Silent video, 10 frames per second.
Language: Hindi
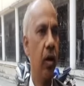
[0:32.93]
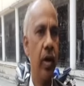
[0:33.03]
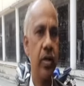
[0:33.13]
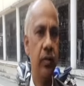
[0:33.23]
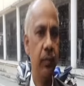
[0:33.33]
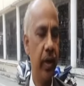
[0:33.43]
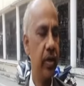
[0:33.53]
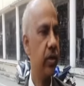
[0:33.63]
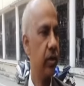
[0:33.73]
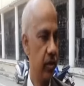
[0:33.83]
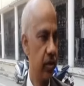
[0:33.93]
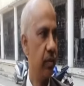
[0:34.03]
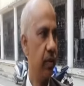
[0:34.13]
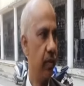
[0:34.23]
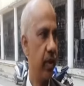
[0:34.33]
और आर सी पाँच या दस
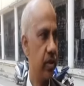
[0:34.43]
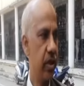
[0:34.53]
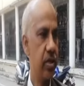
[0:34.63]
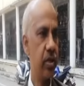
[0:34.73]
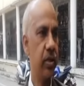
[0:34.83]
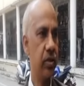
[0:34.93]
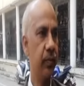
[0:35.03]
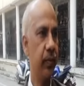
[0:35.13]
का मामला था आय से अधिक